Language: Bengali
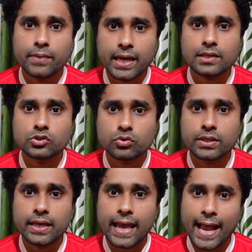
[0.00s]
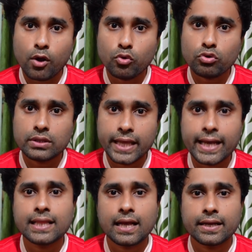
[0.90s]
মেয়াদ যদি এখনও
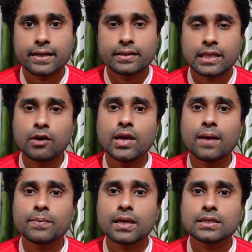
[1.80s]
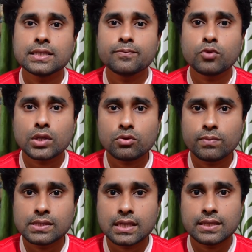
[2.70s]
থেকে থাকে তাহলে আপনারা সেই পুরাতন
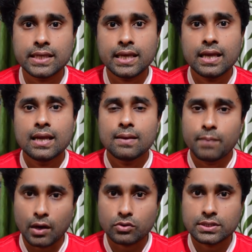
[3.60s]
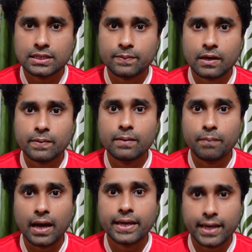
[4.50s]
ভিসা দিয়ে ভারত যেতে পারবেন
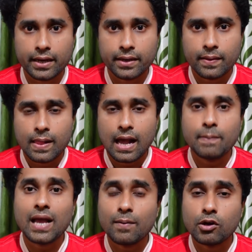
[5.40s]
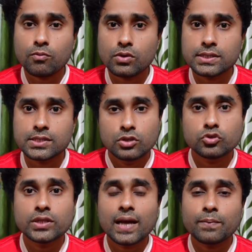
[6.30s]
বা ইয়ারে আমি আবারও বলছি
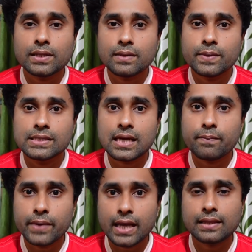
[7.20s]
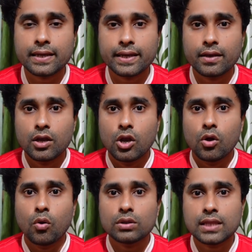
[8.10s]
যদি আপনাদের ভিসার মেয়াদ থাকে
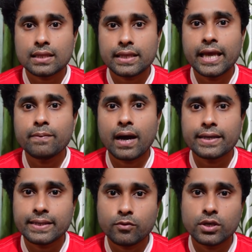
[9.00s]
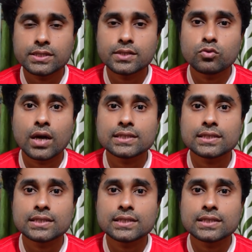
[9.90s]
অর্থাৎ এই ভাইটি বলেছে দু